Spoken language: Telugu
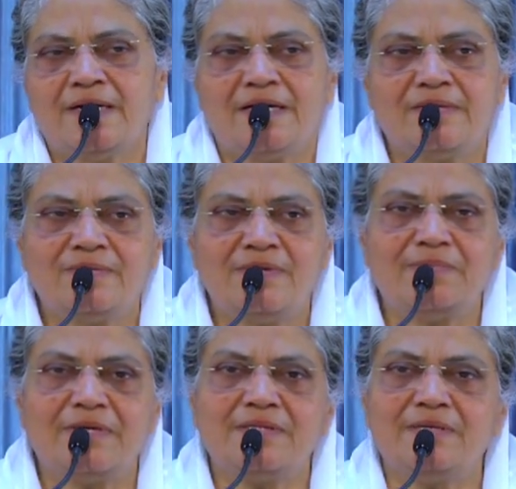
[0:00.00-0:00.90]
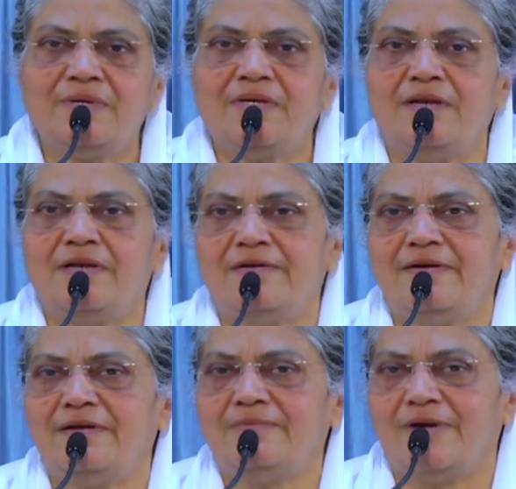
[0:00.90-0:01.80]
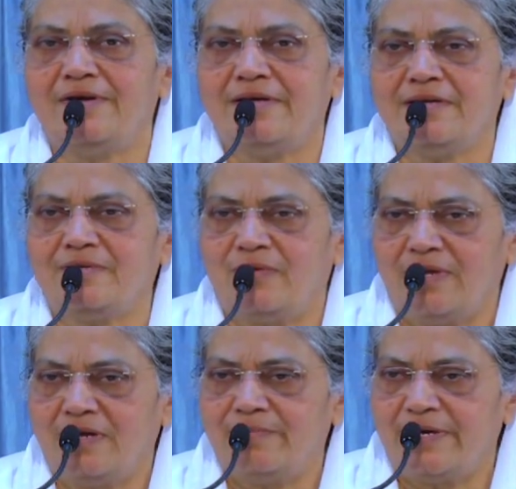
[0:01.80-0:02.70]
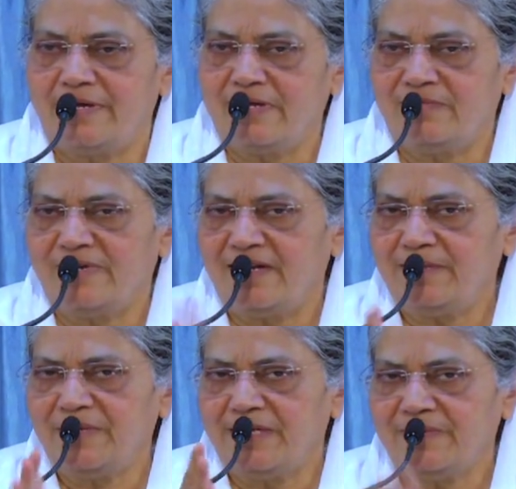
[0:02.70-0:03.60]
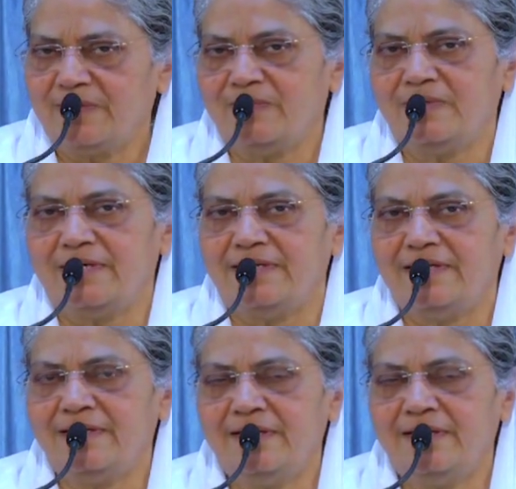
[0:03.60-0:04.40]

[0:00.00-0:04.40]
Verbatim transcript: కట్టుకున్న భర్త మీకు ఎల్లకాలం అండగా కొండగా బండగా ఉంటాడని మీరేం అనుకోకండి